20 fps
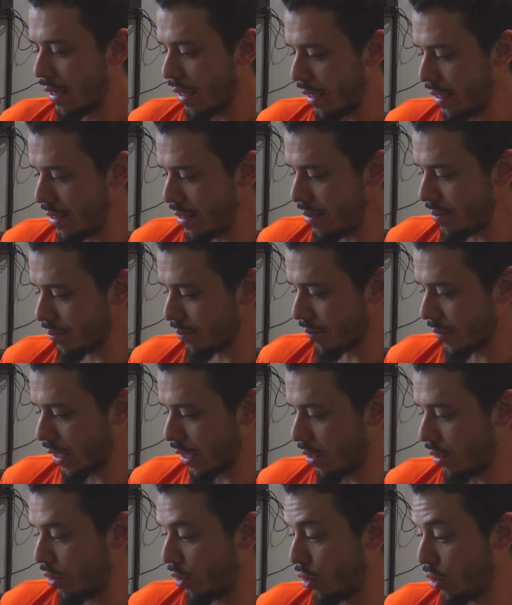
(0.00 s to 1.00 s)
et
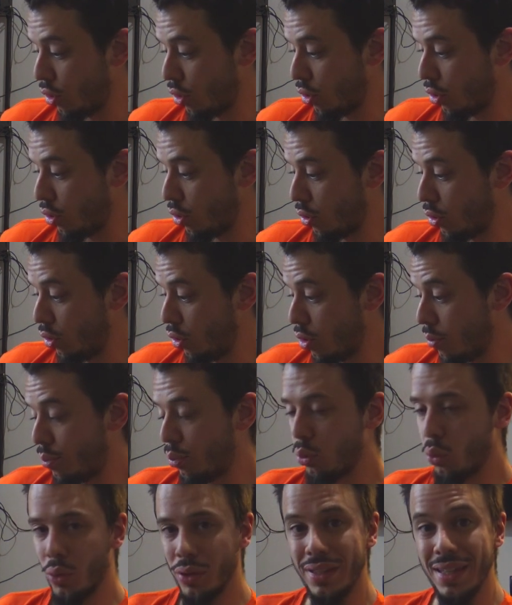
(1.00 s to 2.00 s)
le,
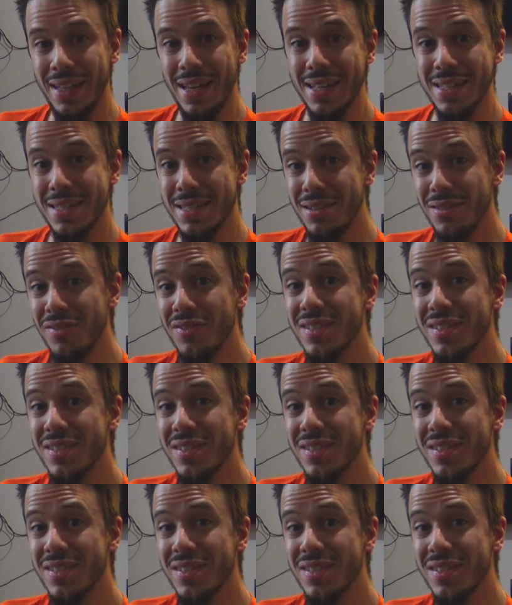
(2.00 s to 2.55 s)
point négatif,